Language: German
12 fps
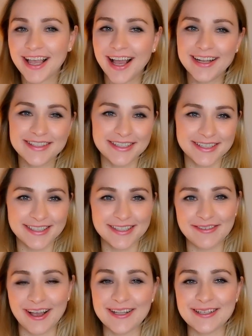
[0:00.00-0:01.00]
ist alles
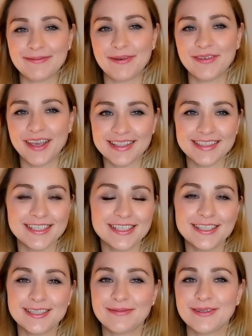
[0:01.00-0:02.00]
aktiv, alles bewegt sich,
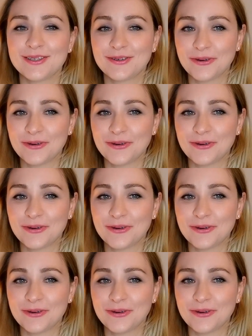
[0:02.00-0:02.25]
nichts mit der